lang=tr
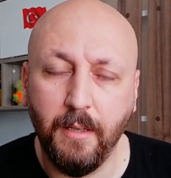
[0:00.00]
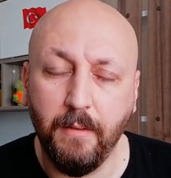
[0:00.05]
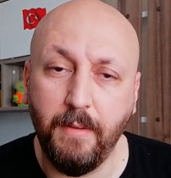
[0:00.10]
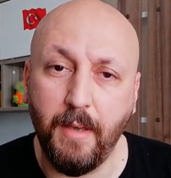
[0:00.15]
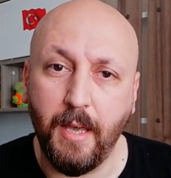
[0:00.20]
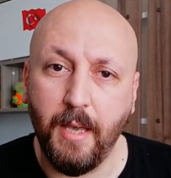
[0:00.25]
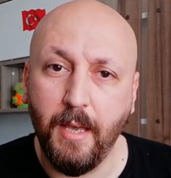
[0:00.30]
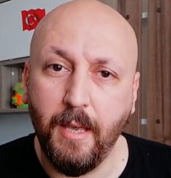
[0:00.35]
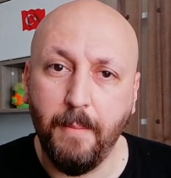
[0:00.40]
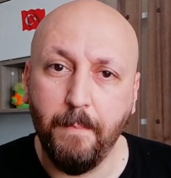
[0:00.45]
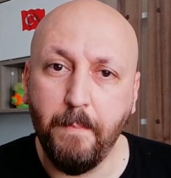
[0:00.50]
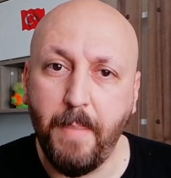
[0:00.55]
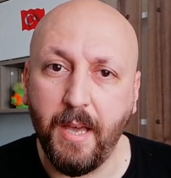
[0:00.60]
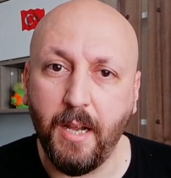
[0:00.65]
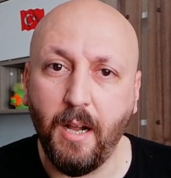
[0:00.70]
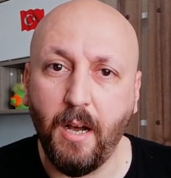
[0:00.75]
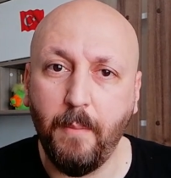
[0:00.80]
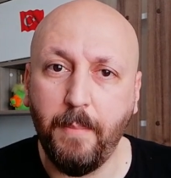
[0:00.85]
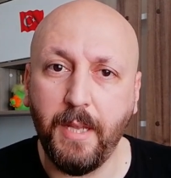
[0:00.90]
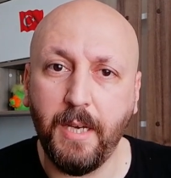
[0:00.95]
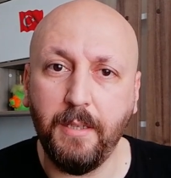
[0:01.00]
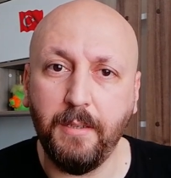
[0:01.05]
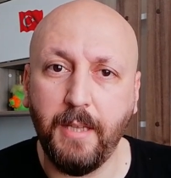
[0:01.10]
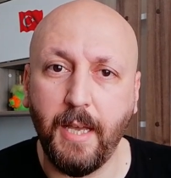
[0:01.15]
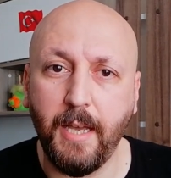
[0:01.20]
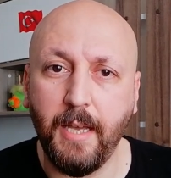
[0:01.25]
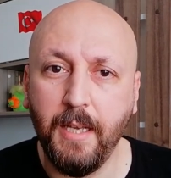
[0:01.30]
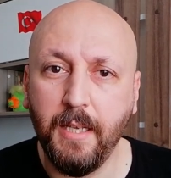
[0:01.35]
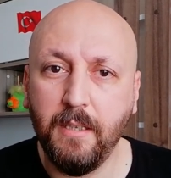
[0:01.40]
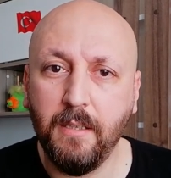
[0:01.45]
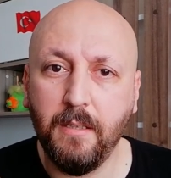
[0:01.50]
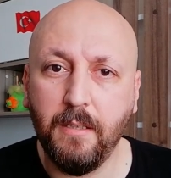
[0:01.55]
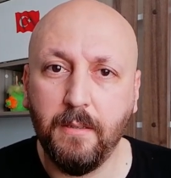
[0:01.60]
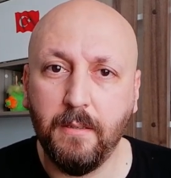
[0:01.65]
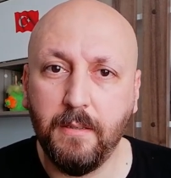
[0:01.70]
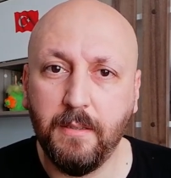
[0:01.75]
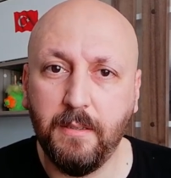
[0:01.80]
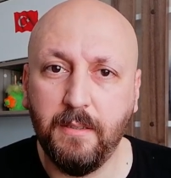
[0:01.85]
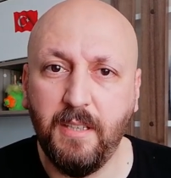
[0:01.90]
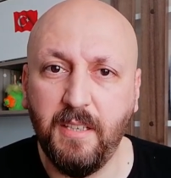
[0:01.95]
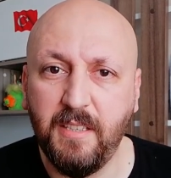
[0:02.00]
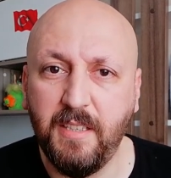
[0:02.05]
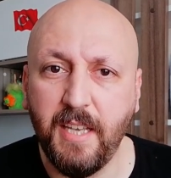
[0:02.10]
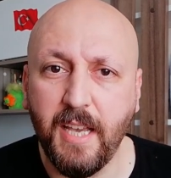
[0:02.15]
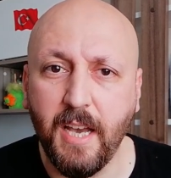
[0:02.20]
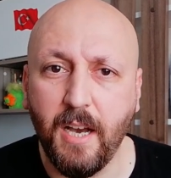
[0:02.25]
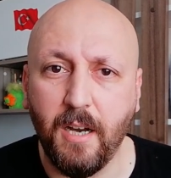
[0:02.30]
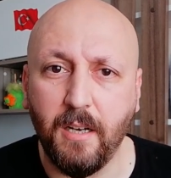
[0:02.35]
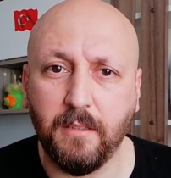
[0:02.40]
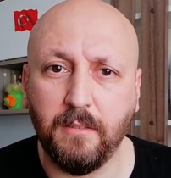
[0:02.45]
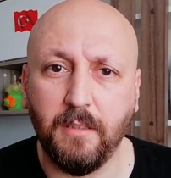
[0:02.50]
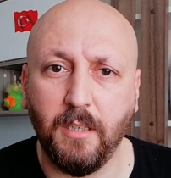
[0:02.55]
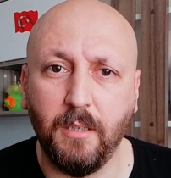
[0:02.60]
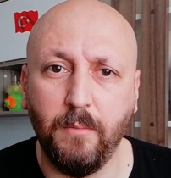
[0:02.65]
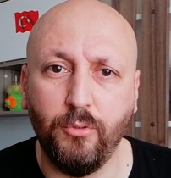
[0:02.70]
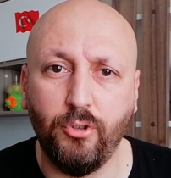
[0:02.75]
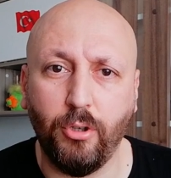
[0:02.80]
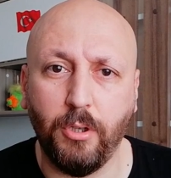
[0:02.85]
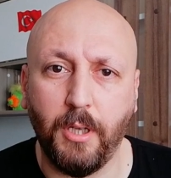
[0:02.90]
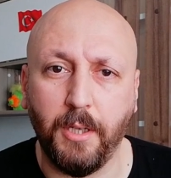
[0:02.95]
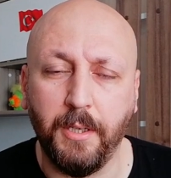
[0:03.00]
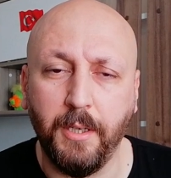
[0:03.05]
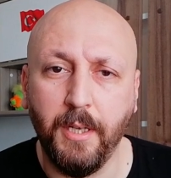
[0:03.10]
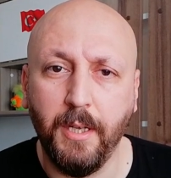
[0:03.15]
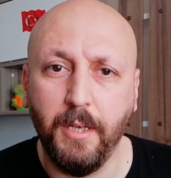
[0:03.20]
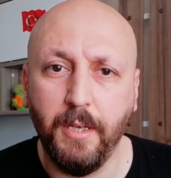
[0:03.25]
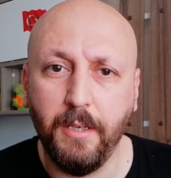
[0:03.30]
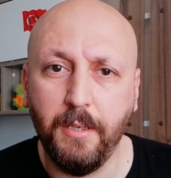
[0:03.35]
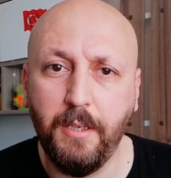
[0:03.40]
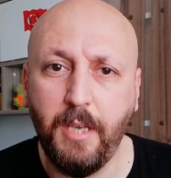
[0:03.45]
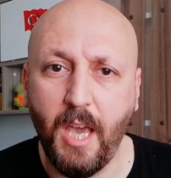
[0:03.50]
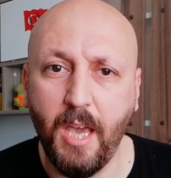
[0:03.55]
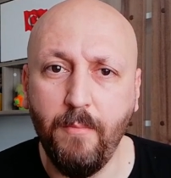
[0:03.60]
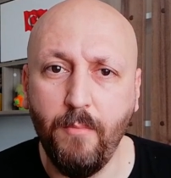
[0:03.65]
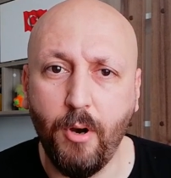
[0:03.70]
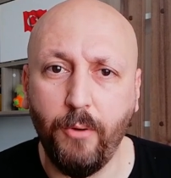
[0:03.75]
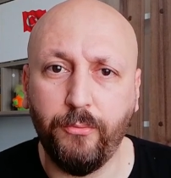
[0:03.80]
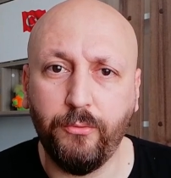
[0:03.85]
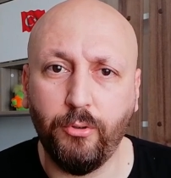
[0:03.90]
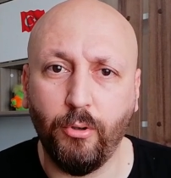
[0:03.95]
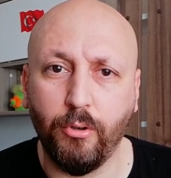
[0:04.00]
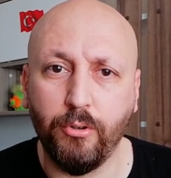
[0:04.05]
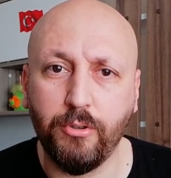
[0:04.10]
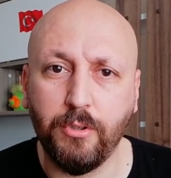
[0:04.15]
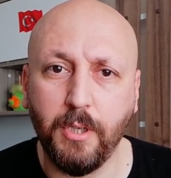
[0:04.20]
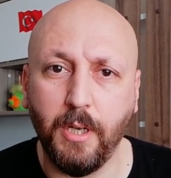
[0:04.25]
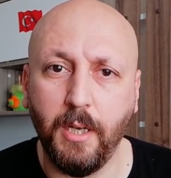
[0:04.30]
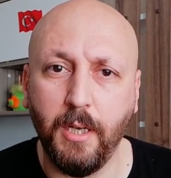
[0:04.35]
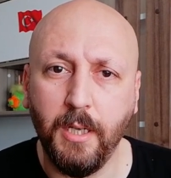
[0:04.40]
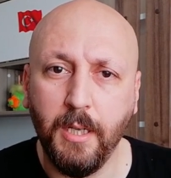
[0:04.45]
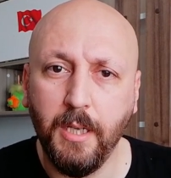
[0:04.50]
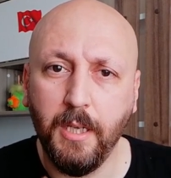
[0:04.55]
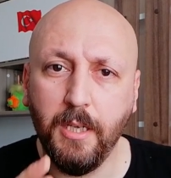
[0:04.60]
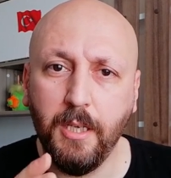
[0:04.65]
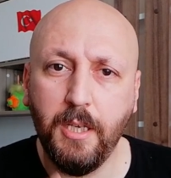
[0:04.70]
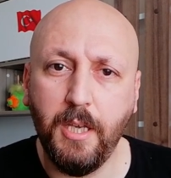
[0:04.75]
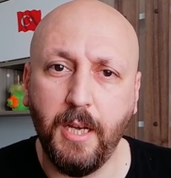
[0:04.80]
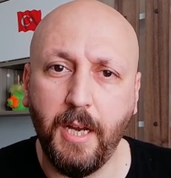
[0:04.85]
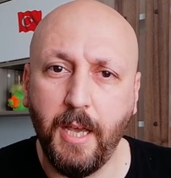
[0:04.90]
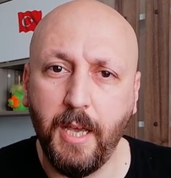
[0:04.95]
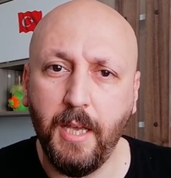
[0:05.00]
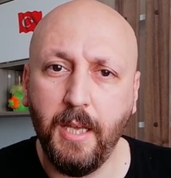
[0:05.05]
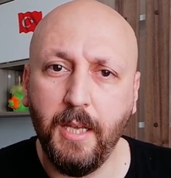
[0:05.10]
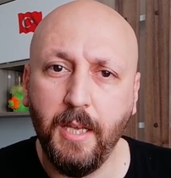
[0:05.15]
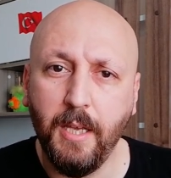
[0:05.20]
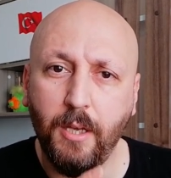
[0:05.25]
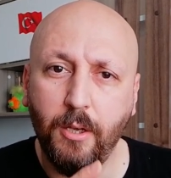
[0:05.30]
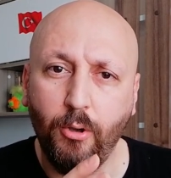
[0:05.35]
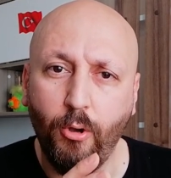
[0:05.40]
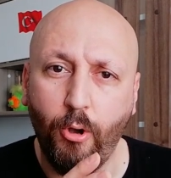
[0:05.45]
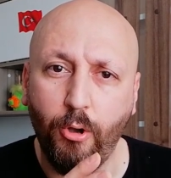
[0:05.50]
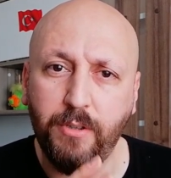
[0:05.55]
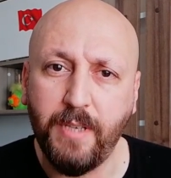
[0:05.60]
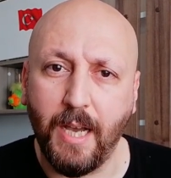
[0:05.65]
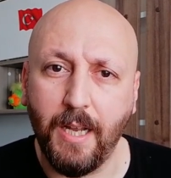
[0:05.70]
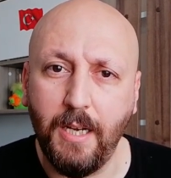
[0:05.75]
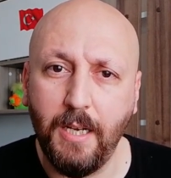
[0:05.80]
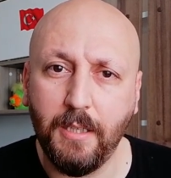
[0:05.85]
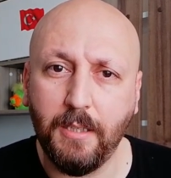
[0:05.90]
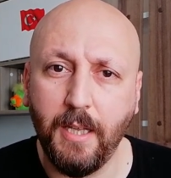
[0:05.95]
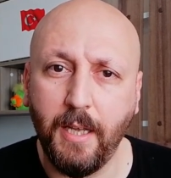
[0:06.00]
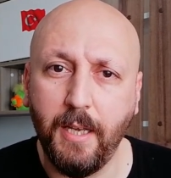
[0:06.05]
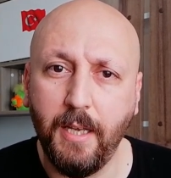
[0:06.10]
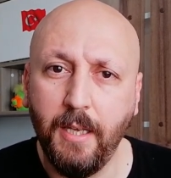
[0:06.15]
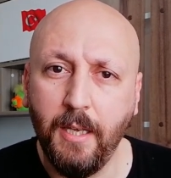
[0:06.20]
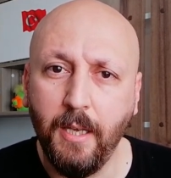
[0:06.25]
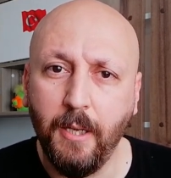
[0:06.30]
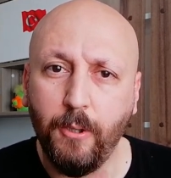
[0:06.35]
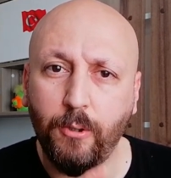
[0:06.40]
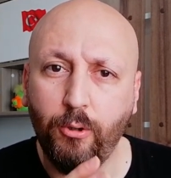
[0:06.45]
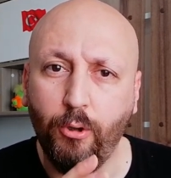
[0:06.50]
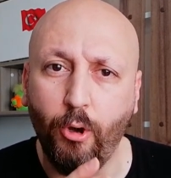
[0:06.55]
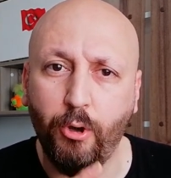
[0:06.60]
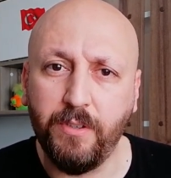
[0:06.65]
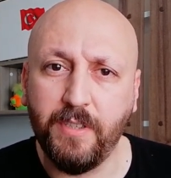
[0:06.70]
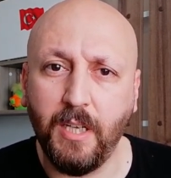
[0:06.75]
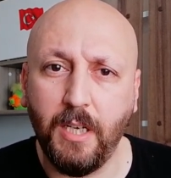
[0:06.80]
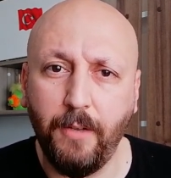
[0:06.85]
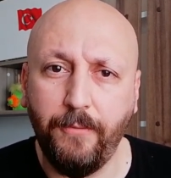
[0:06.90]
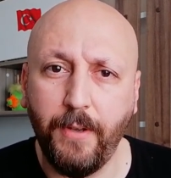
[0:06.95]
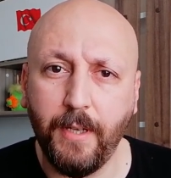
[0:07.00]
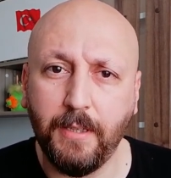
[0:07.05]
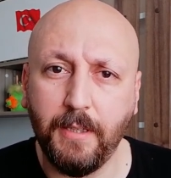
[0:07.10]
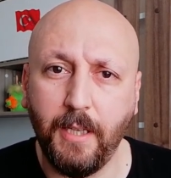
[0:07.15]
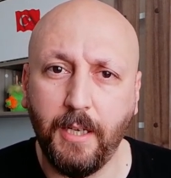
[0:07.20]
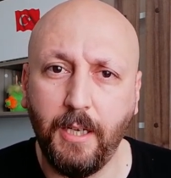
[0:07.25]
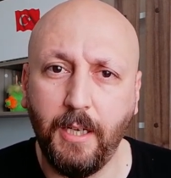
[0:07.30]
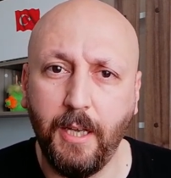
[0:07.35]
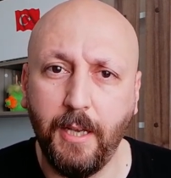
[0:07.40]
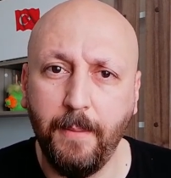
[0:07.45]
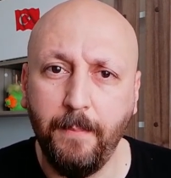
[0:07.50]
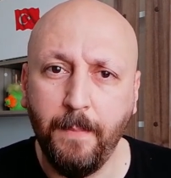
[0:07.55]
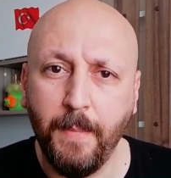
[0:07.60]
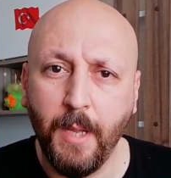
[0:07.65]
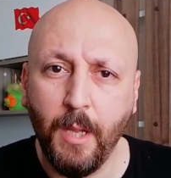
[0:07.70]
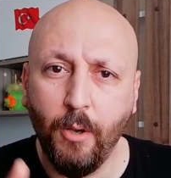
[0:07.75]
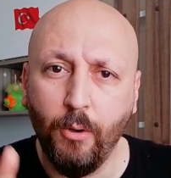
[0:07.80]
Ve beraberinde diziye aktarılmış olan Game of Thrones'ta yine özellikle görsel efektleriyle,